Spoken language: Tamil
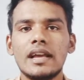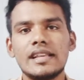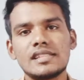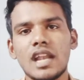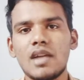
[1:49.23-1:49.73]

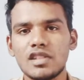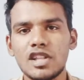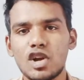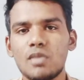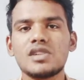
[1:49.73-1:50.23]
ஹிஸ்ட்ரியில் வந்து
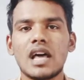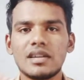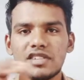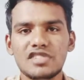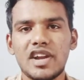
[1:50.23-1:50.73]
இருக்கும் ஸோ அதை
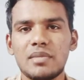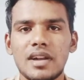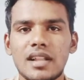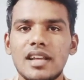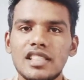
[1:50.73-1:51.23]
வச்சு ஃபைன்
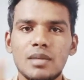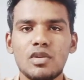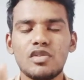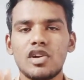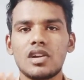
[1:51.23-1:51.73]
பண்ணுறது தான் இந்த
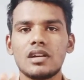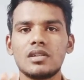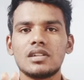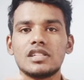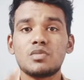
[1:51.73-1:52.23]
மூவியோட
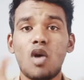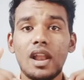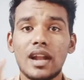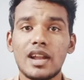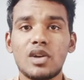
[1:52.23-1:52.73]
ஒரு ஸ்பால்
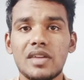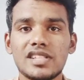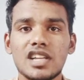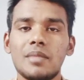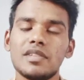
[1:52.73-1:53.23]
ஆட் பண்ணி
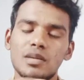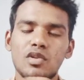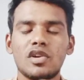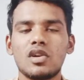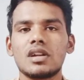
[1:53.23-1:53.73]
வச்சுக்கலாம் இந்த
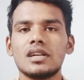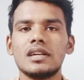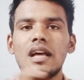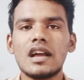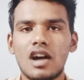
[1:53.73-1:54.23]
மூவியோட ஒரு
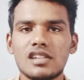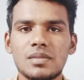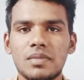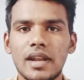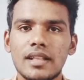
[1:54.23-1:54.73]

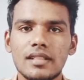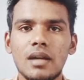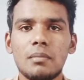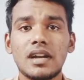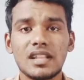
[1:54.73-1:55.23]
கான்செப்ட் லைன்
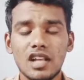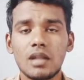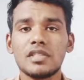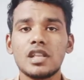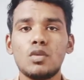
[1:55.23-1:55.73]
இதுதான் பட்
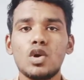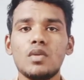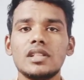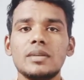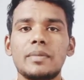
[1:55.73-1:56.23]
இருந்தாலும் இந்த மூவி
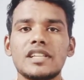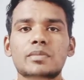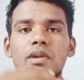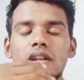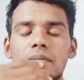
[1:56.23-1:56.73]
வந்து ப்ரெஸ்
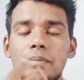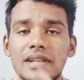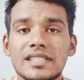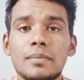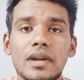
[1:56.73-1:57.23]
பண்ண
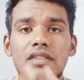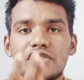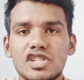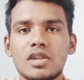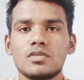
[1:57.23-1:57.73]
ப்ரெசென்ட் பண்ண
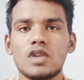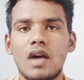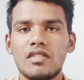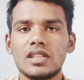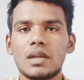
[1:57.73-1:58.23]
விஷயம் ஸோ
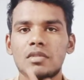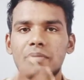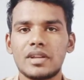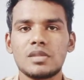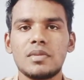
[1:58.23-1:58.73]
அவங்க வந்து நம்மளுக்கு
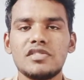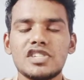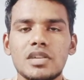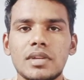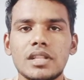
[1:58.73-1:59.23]
ப்ரெசென்ட் பண்ண
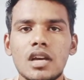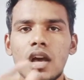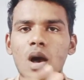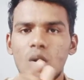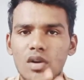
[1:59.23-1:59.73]
விஷயம் வந்து
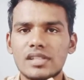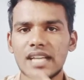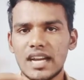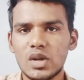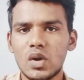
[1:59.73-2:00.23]
ஒரு
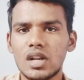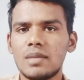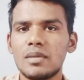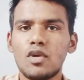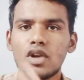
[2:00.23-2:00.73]
செகண்ட் கூட
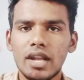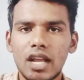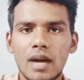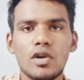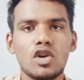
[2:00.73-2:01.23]
நம்மளை போர்
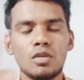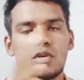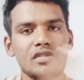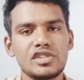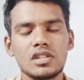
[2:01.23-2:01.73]
அடிக்காமல் கொண்டு
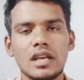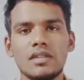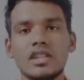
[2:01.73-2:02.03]
போகிற விஷயம் தான் இது